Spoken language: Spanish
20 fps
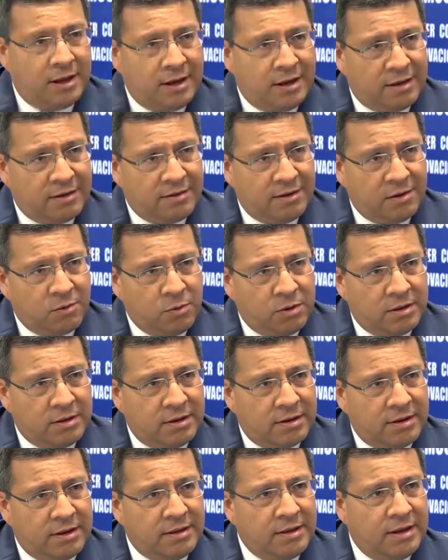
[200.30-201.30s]
las
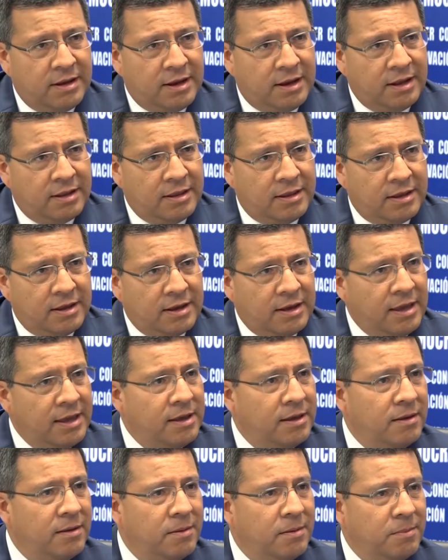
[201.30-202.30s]
encuestas que tienes que te dan
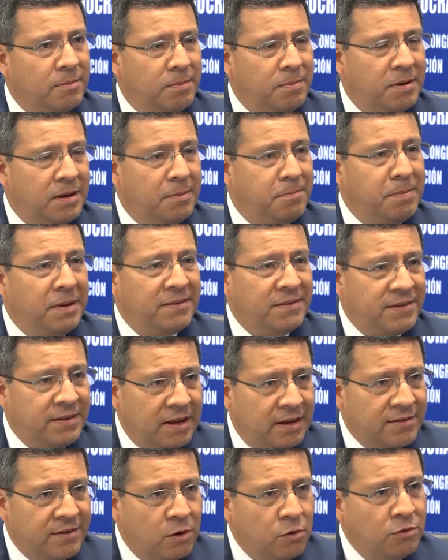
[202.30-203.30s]
que... la
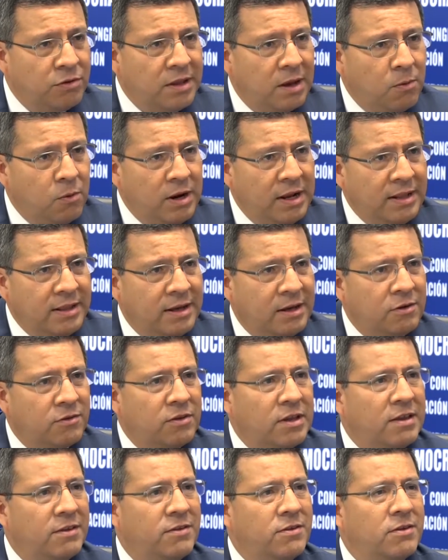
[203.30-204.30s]
fuente no lo tengo,
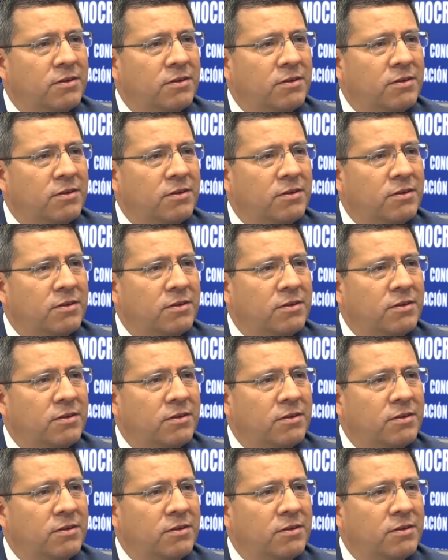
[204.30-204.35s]
estamos,